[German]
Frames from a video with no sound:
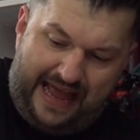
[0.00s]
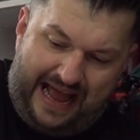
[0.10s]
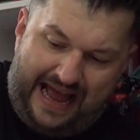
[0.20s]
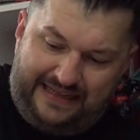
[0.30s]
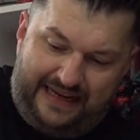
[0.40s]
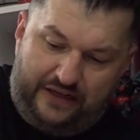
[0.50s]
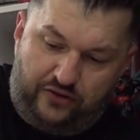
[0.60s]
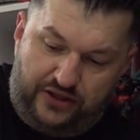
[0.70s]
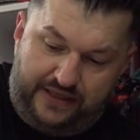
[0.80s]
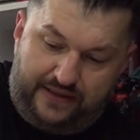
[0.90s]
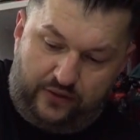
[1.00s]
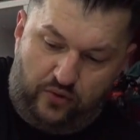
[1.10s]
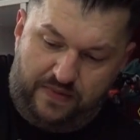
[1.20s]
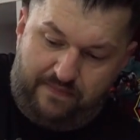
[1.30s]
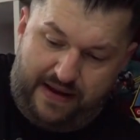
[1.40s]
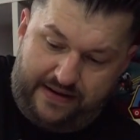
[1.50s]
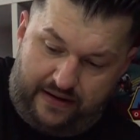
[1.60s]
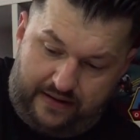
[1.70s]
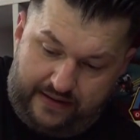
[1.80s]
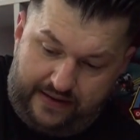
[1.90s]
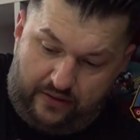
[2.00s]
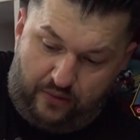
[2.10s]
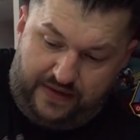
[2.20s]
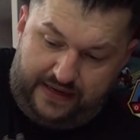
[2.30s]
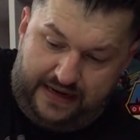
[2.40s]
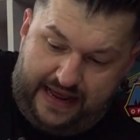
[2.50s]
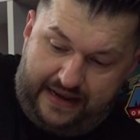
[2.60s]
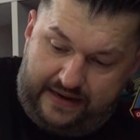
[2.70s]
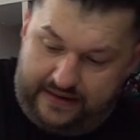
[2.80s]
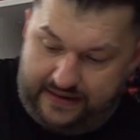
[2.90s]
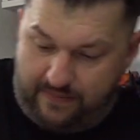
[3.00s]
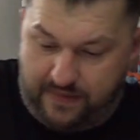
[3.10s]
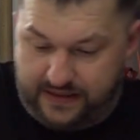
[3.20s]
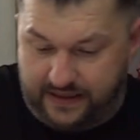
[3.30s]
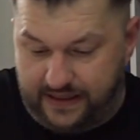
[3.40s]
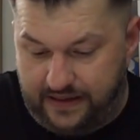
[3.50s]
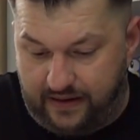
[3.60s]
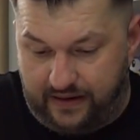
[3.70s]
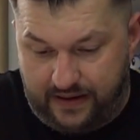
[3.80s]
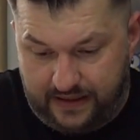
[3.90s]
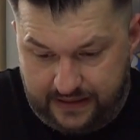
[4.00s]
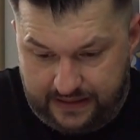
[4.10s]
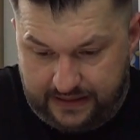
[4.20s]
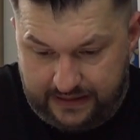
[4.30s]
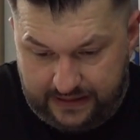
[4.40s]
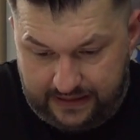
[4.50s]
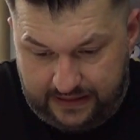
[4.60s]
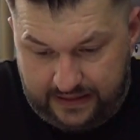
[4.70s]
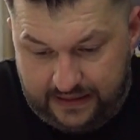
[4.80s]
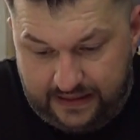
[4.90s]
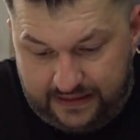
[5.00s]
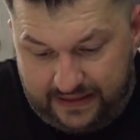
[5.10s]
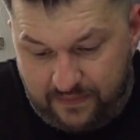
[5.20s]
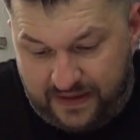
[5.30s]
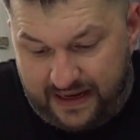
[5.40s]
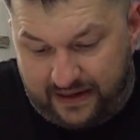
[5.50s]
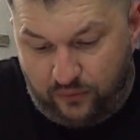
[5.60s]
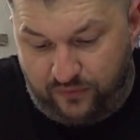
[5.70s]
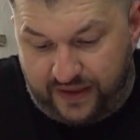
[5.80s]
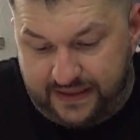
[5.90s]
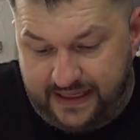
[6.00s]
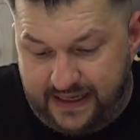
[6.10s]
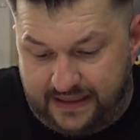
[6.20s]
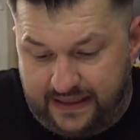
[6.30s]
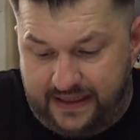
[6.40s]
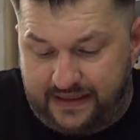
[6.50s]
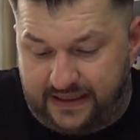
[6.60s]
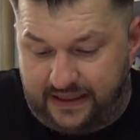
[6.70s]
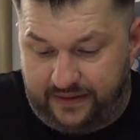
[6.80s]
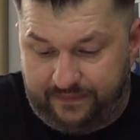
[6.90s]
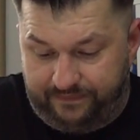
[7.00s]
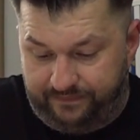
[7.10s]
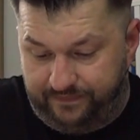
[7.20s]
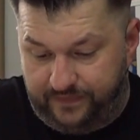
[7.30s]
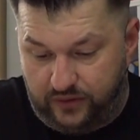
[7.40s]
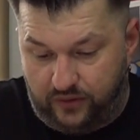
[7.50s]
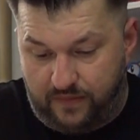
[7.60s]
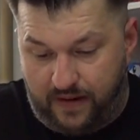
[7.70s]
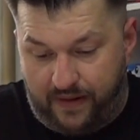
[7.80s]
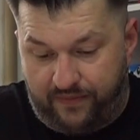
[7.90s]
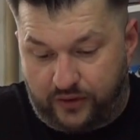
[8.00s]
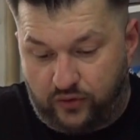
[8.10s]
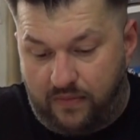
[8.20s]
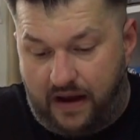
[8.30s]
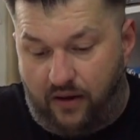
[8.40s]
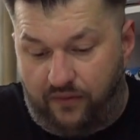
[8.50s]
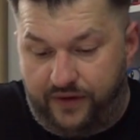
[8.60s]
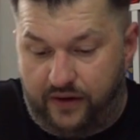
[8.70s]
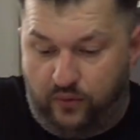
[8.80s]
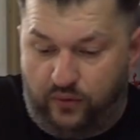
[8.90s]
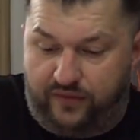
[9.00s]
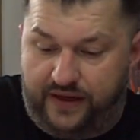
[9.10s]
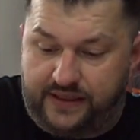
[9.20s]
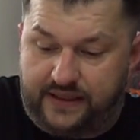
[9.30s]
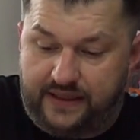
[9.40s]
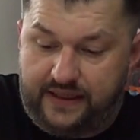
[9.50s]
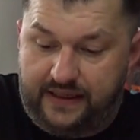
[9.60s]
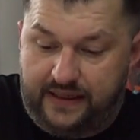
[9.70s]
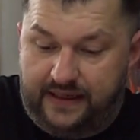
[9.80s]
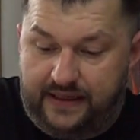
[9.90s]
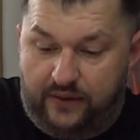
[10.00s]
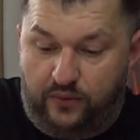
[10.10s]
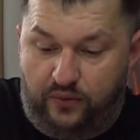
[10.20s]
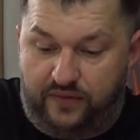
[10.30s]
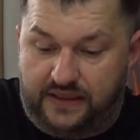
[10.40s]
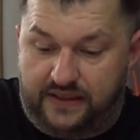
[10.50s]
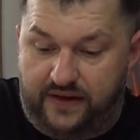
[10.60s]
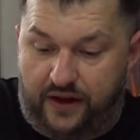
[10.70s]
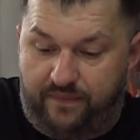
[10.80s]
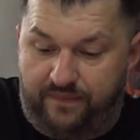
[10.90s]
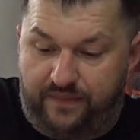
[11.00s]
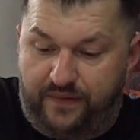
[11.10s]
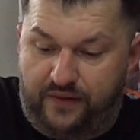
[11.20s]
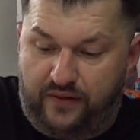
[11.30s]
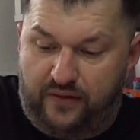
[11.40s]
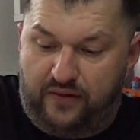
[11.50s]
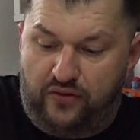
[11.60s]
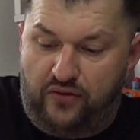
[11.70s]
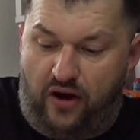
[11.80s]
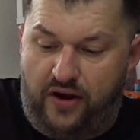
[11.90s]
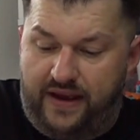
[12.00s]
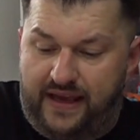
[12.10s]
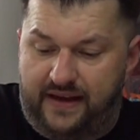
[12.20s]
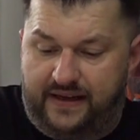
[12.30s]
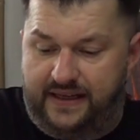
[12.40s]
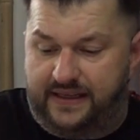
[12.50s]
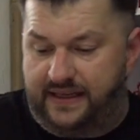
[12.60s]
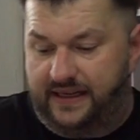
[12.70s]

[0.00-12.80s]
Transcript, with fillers: hat er natürlich diese Gummibänder hier um die Gelenke, damit hier, damit er gut fixiert ist. So, machen wir einfach so mal auf, ne? Ludwig. Ludwig ist wieder neugierig.